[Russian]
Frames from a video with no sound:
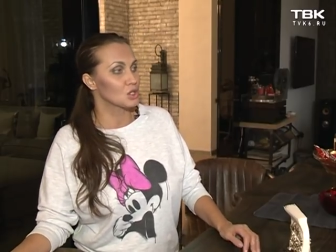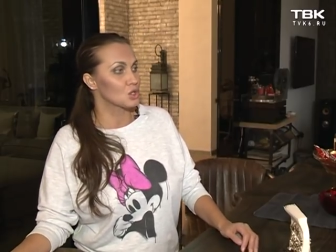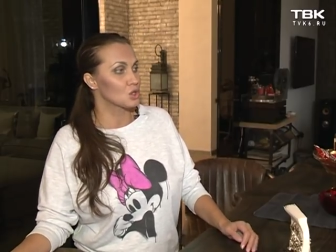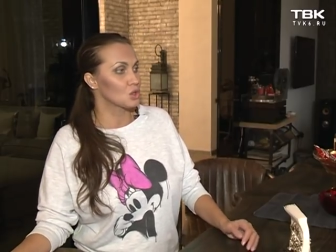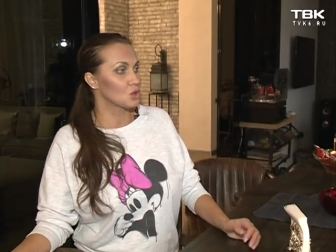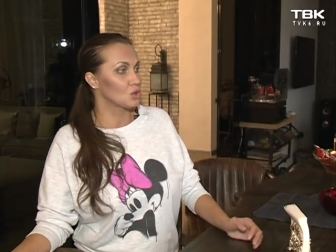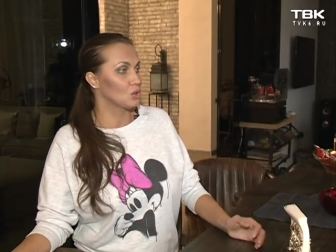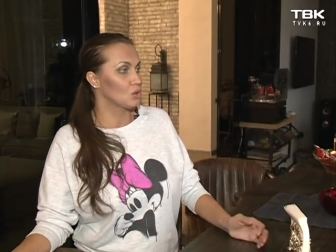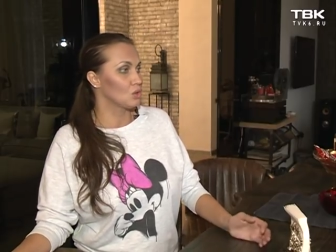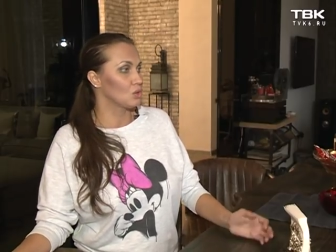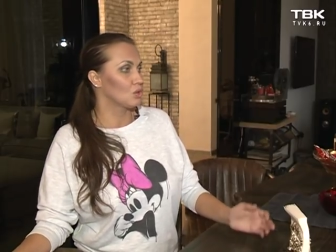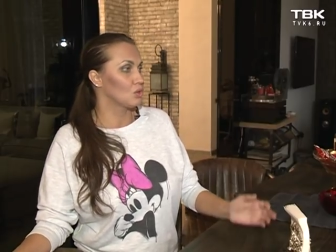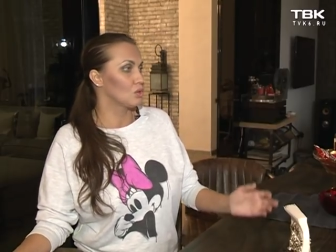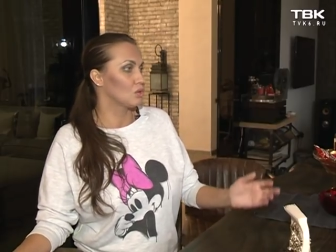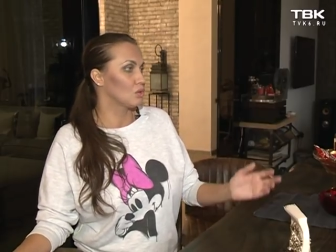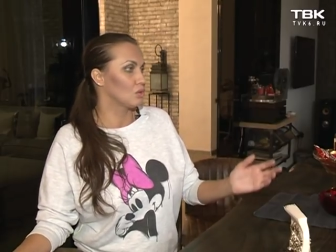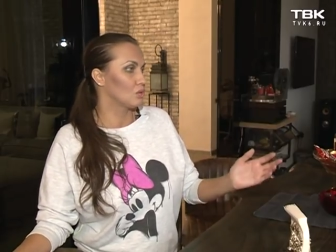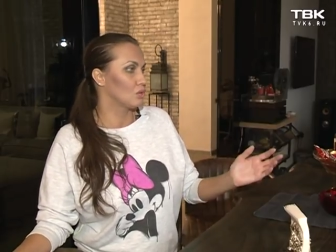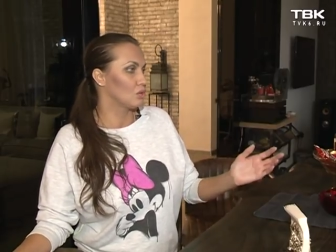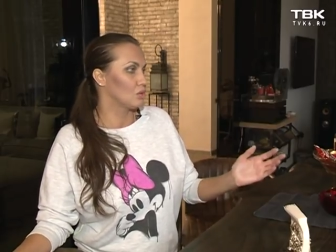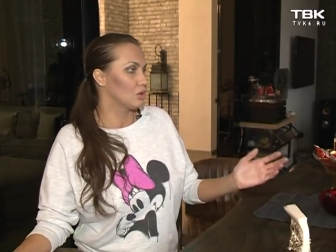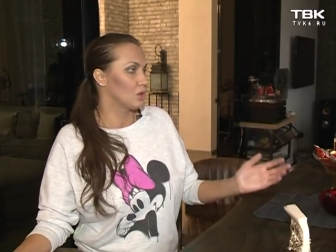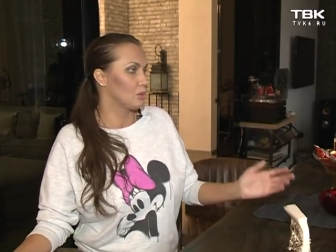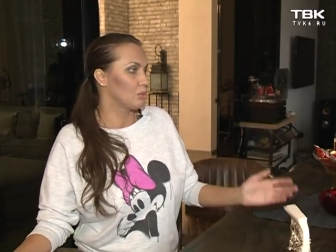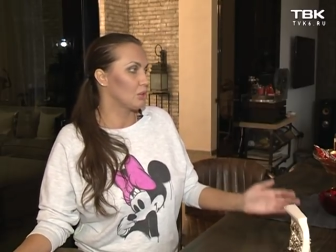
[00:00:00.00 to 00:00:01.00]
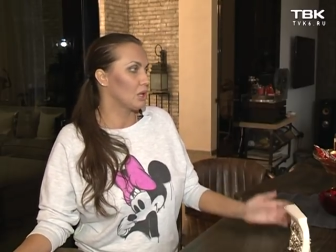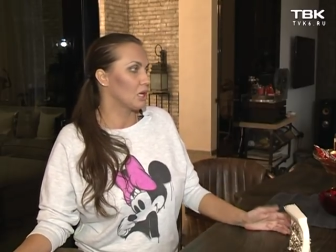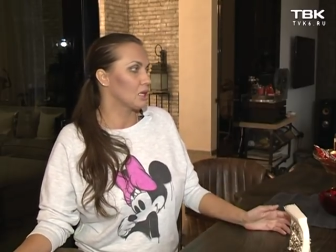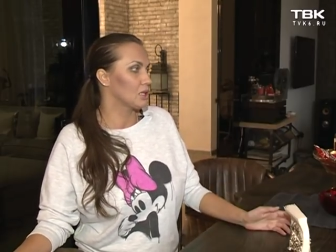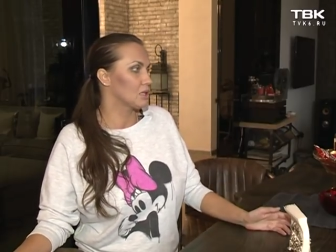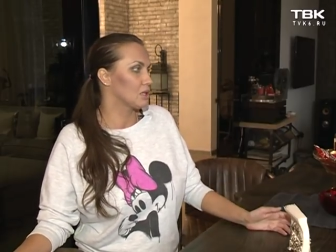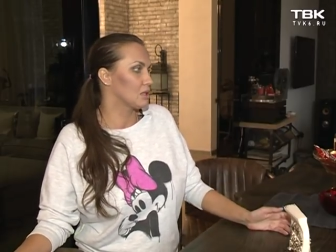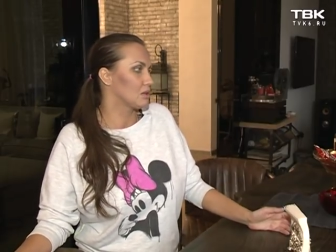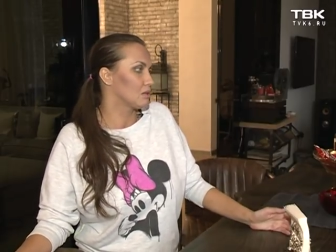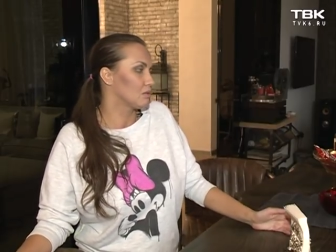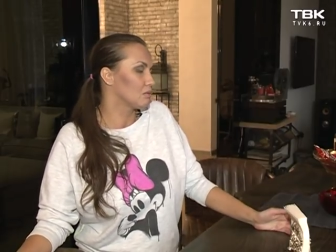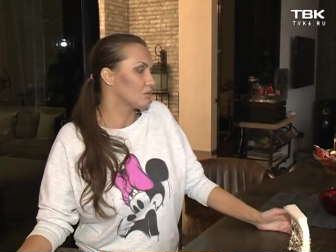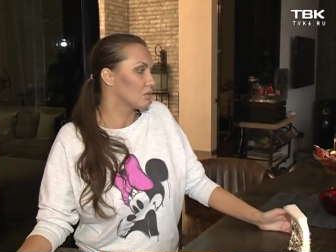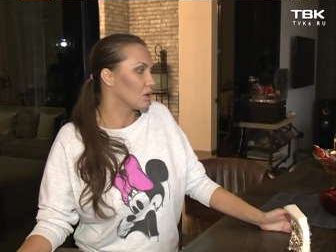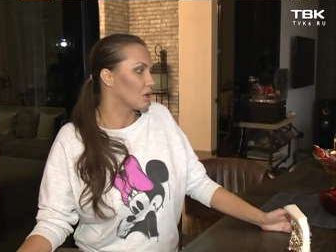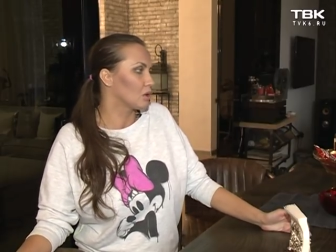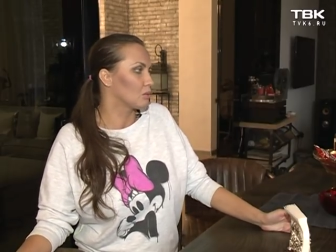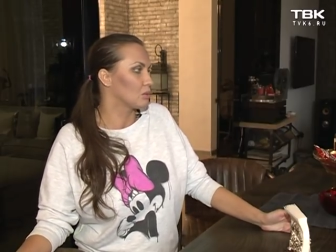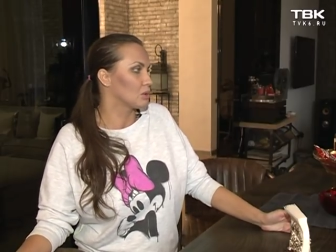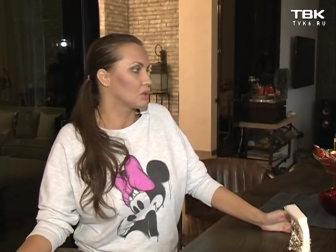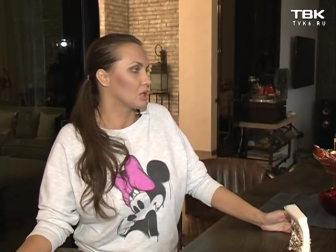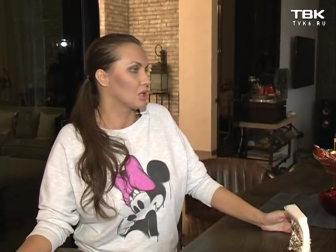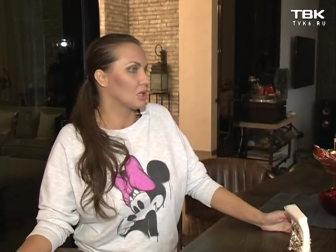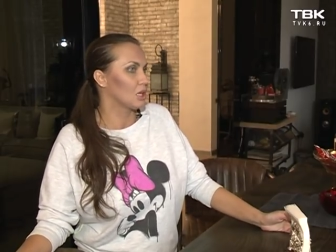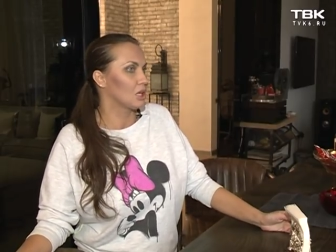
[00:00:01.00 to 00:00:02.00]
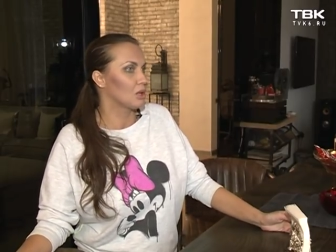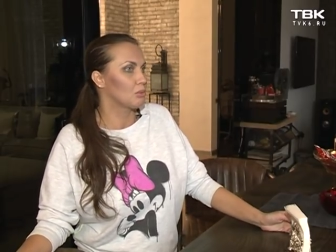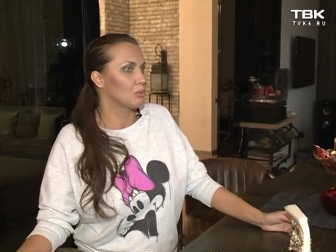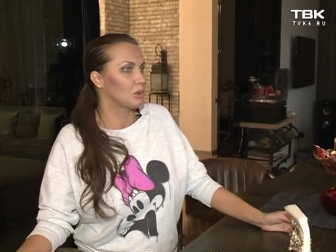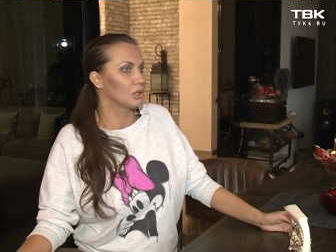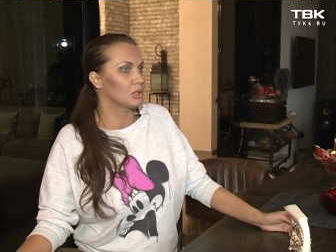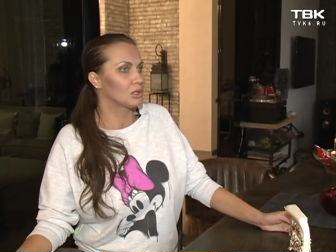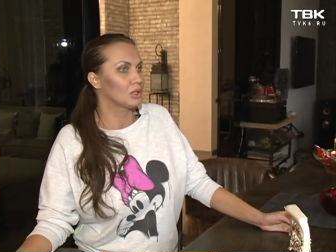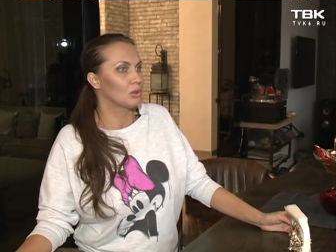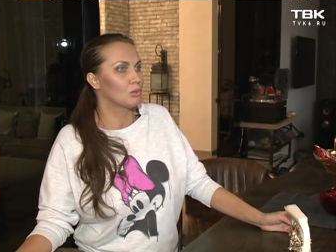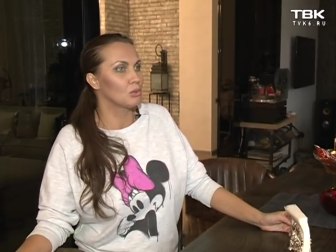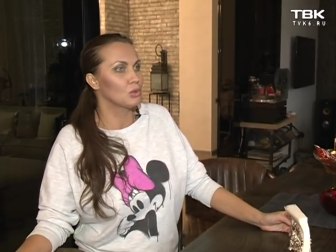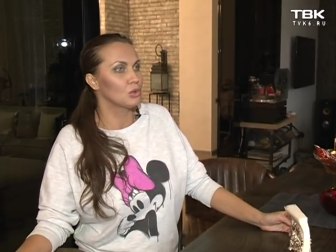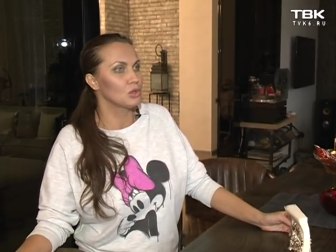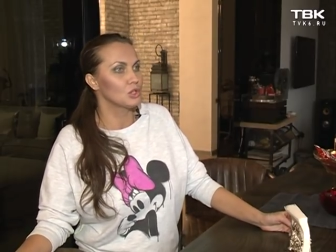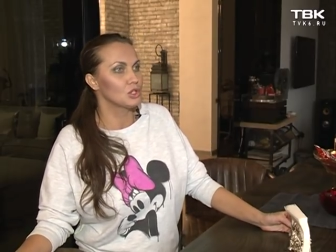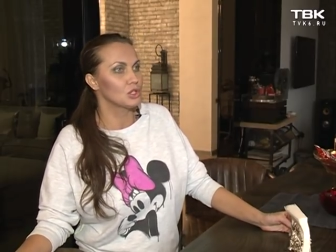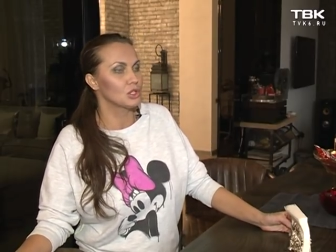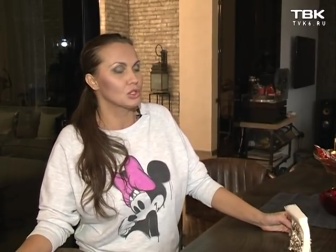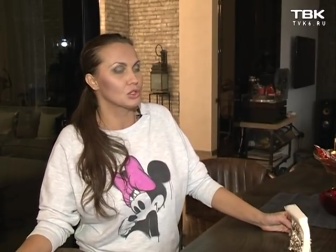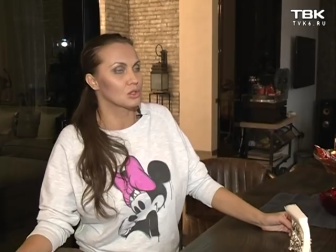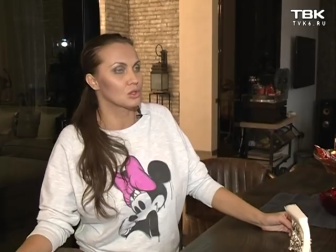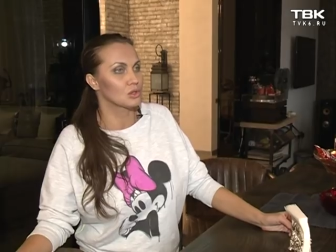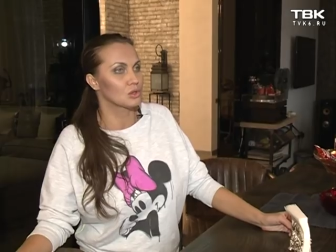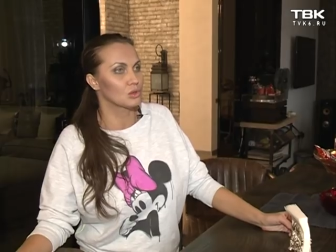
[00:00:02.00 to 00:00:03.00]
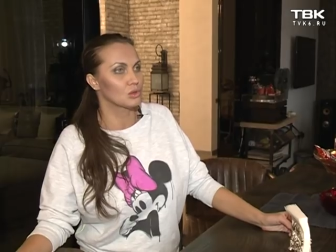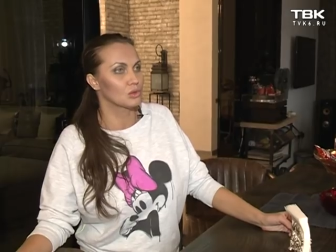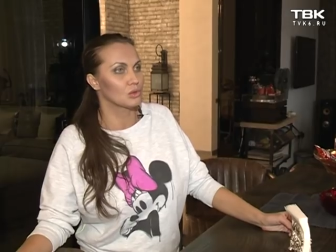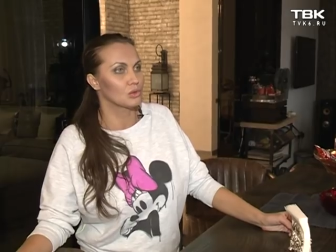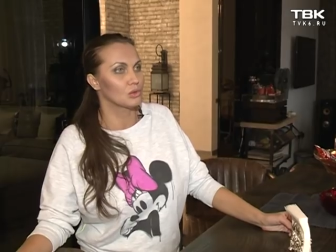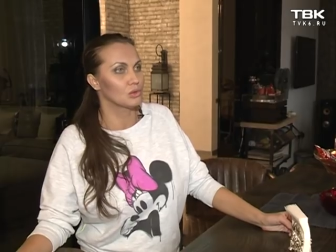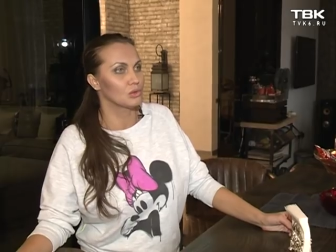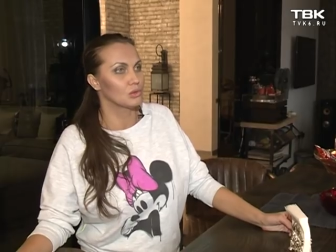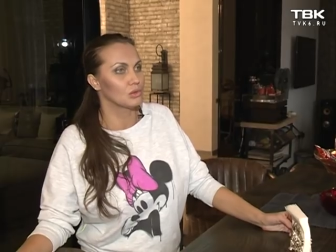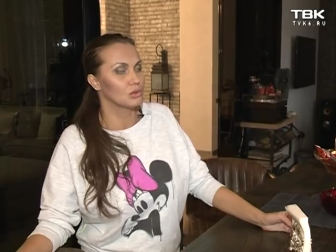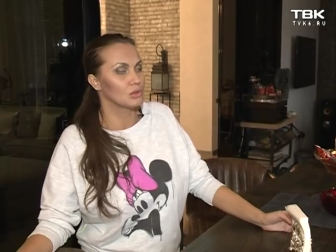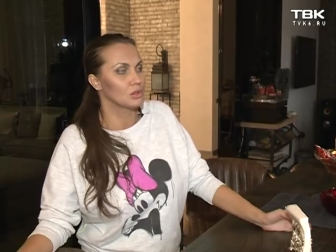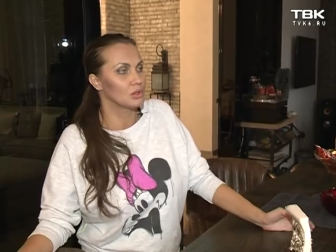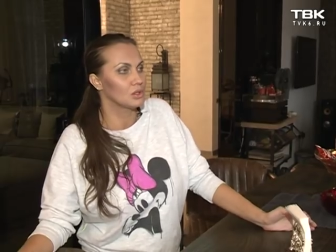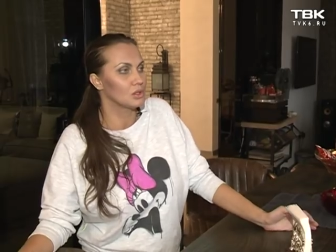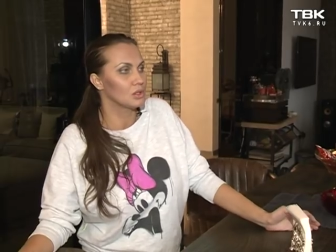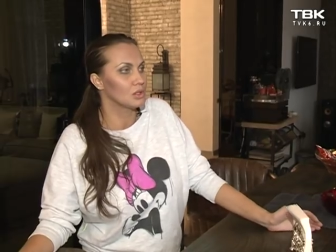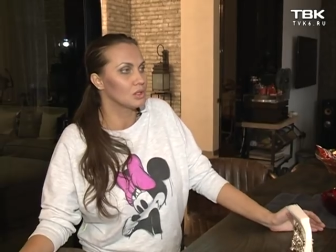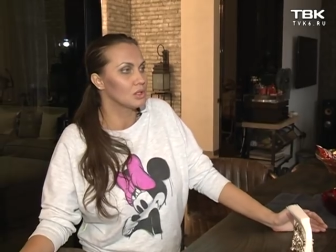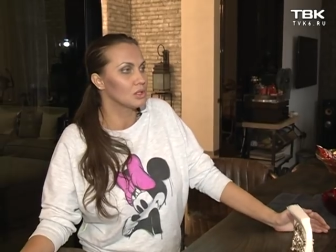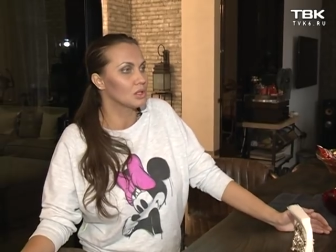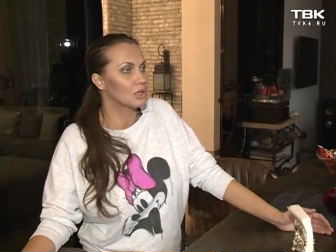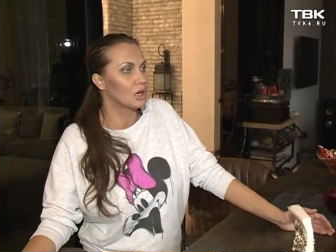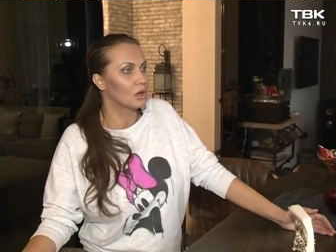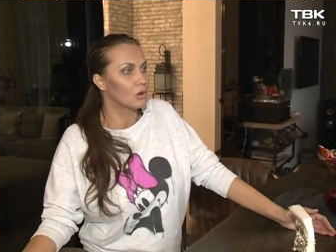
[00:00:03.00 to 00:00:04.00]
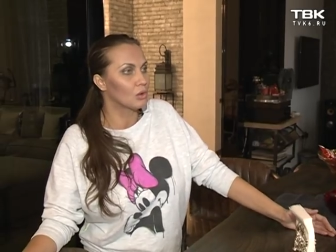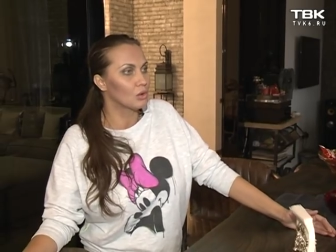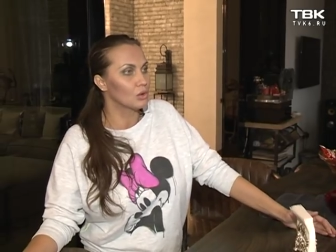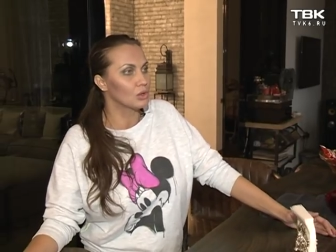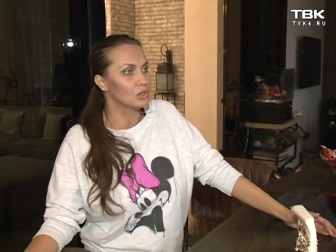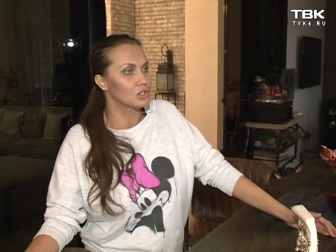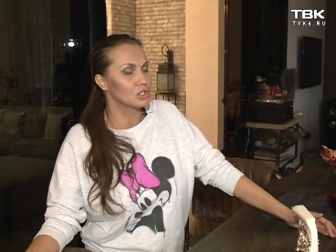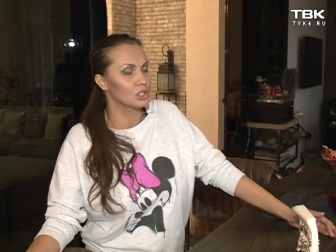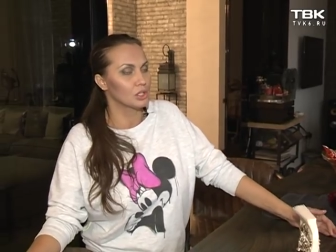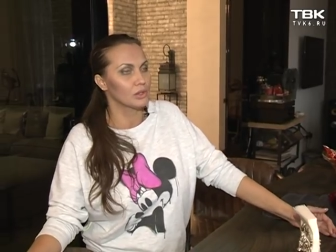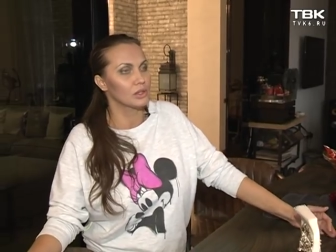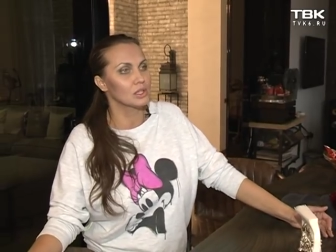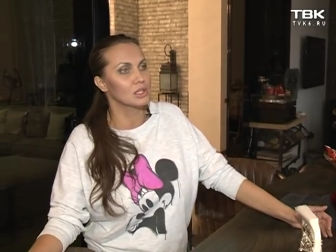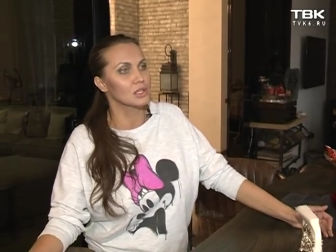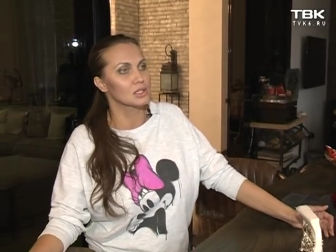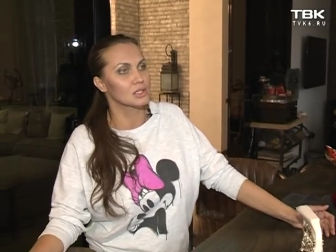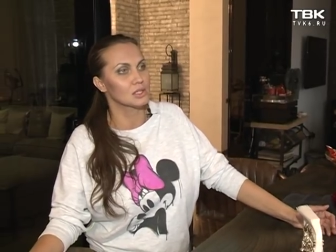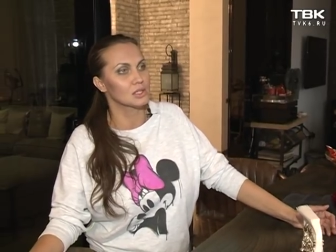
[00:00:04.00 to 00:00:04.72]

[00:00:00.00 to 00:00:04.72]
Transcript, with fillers: что у ребят, ну, как бы такие полномочия, что никакой человек не